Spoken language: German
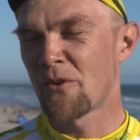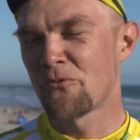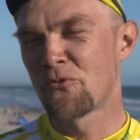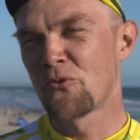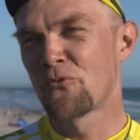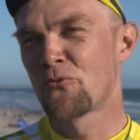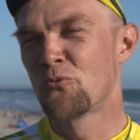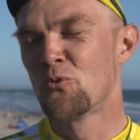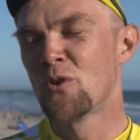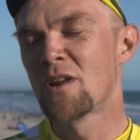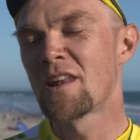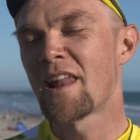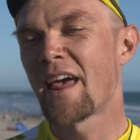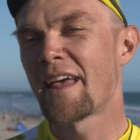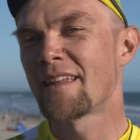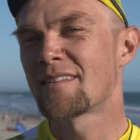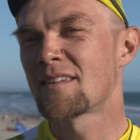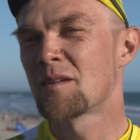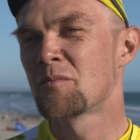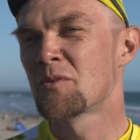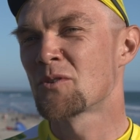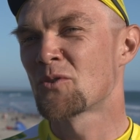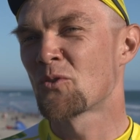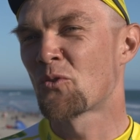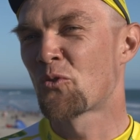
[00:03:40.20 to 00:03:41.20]
auch für viele Leute,
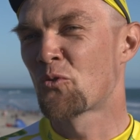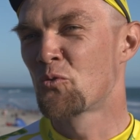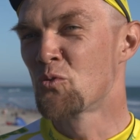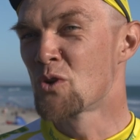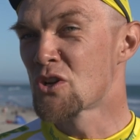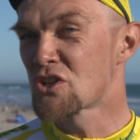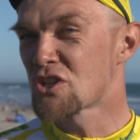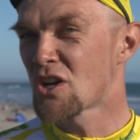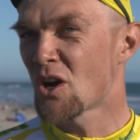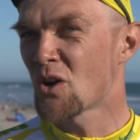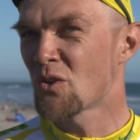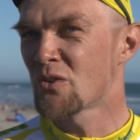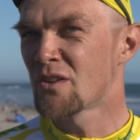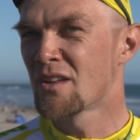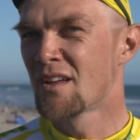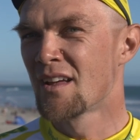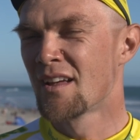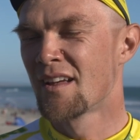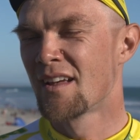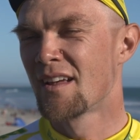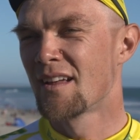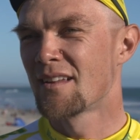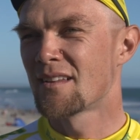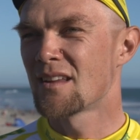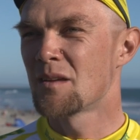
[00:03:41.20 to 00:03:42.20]
die mir da zuschauen,
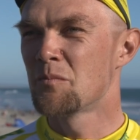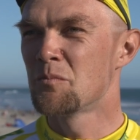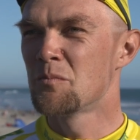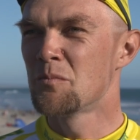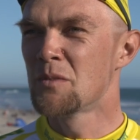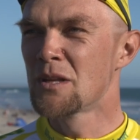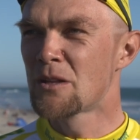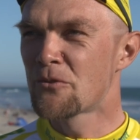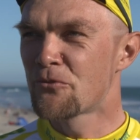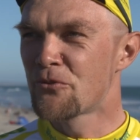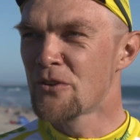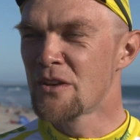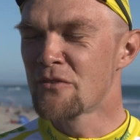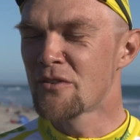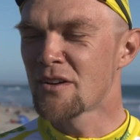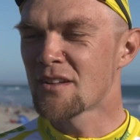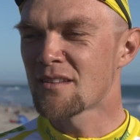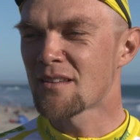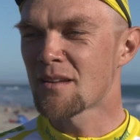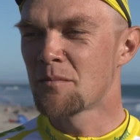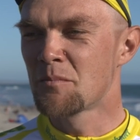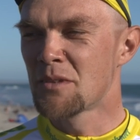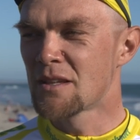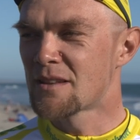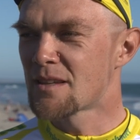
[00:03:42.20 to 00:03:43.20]
die
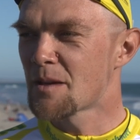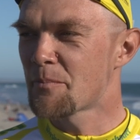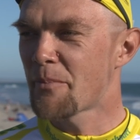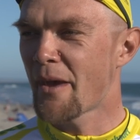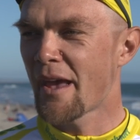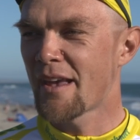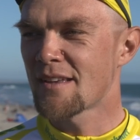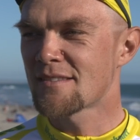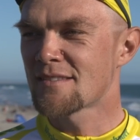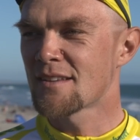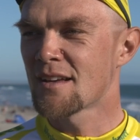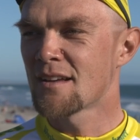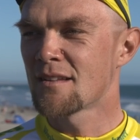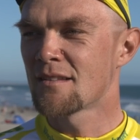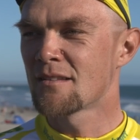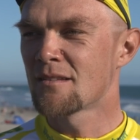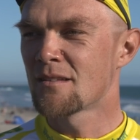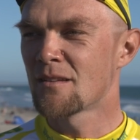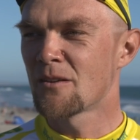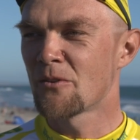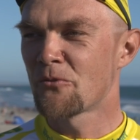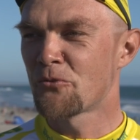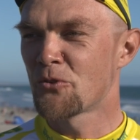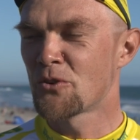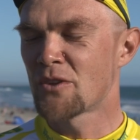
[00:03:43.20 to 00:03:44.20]
mitfiebern, die mit dabei sind,